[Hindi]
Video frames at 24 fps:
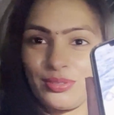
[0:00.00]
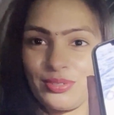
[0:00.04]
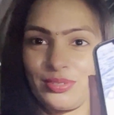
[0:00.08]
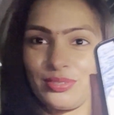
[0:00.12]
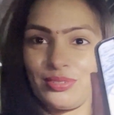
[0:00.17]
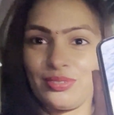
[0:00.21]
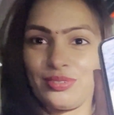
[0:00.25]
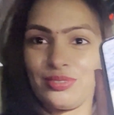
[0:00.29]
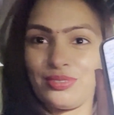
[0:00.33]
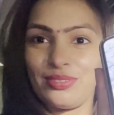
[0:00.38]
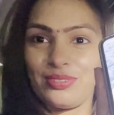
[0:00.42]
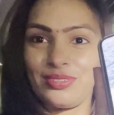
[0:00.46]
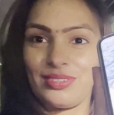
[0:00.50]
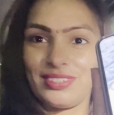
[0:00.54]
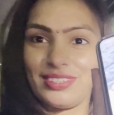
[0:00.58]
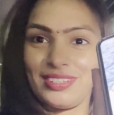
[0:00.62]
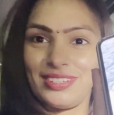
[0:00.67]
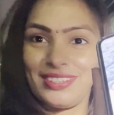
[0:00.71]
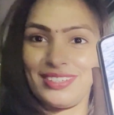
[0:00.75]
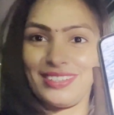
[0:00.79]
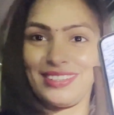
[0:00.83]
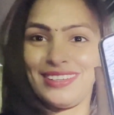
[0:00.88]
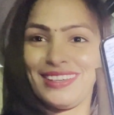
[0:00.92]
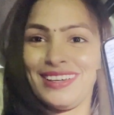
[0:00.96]
पौने ग्यारह
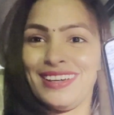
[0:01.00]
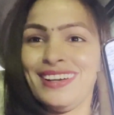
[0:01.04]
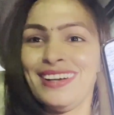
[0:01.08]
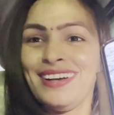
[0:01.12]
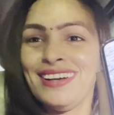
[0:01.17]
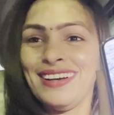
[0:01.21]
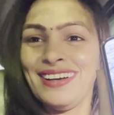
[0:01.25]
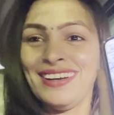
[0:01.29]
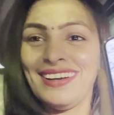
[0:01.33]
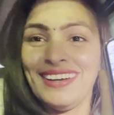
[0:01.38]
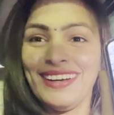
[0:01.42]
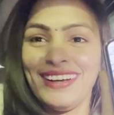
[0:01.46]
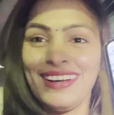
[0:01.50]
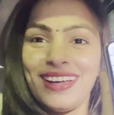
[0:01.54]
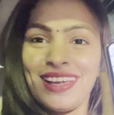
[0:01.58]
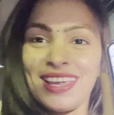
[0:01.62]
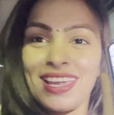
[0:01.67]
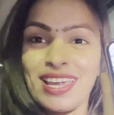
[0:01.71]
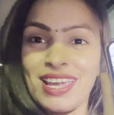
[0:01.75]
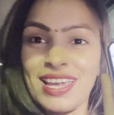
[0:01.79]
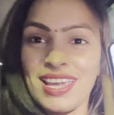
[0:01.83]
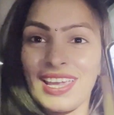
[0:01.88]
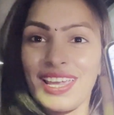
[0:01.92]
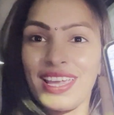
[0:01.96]
बोल रहे
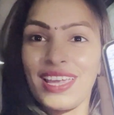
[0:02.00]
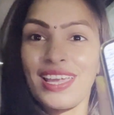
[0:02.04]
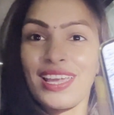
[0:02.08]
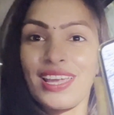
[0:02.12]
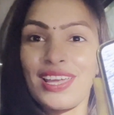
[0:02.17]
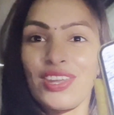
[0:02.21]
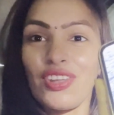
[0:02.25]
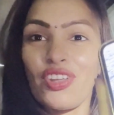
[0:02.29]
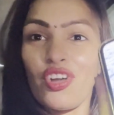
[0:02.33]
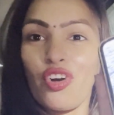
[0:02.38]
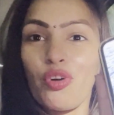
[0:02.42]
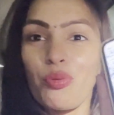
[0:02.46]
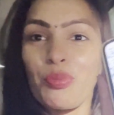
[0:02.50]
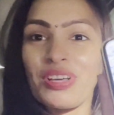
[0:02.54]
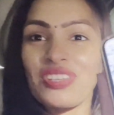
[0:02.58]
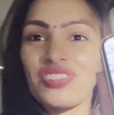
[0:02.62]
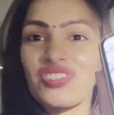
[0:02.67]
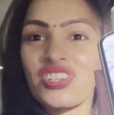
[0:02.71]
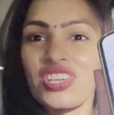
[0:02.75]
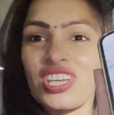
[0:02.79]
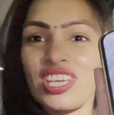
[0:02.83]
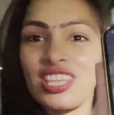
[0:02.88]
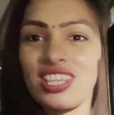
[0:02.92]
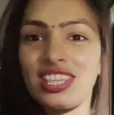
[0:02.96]
हैं नौ
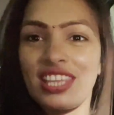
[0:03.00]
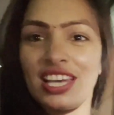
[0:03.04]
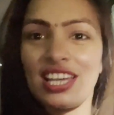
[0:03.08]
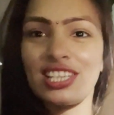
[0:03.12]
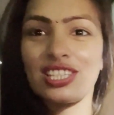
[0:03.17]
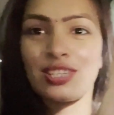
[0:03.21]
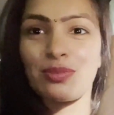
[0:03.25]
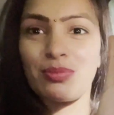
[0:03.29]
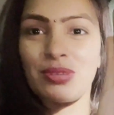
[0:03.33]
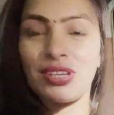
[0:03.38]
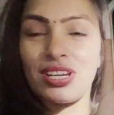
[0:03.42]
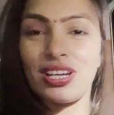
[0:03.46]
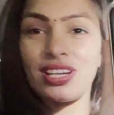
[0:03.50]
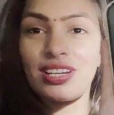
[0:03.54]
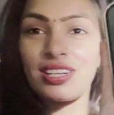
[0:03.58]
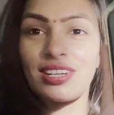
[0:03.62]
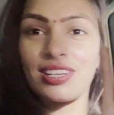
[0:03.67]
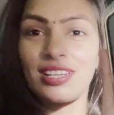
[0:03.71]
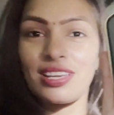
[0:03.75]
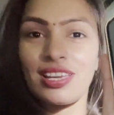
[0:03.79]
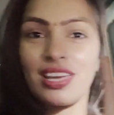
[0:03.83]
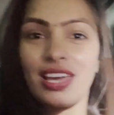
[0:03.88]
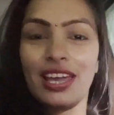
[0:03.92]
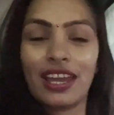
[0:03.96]
बज के दस मिनट
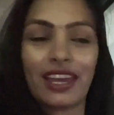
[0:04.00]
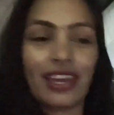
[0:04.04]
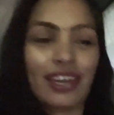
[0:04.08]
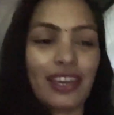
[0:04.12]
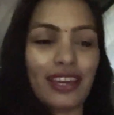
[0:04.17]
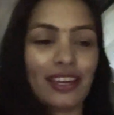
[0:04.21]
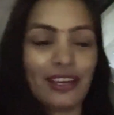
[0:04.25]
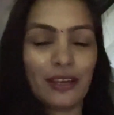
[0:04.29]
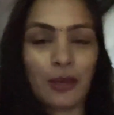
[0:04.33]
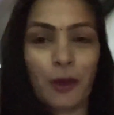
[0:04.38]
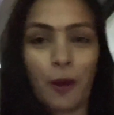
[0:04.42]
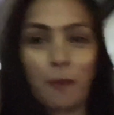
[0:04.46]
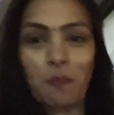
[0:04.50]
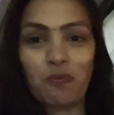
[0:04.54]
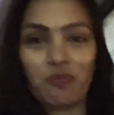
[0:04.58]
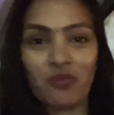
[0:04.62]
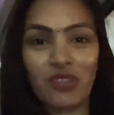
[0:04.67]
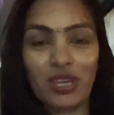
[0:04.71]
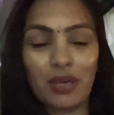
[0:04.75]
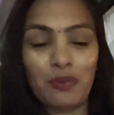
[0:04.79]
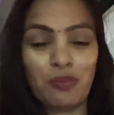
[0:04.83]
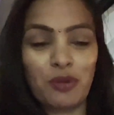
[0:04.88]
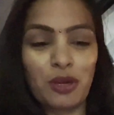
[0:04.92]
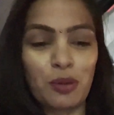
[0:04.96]

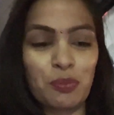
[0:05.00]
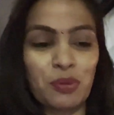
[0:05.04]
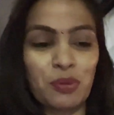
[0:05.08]
दीप की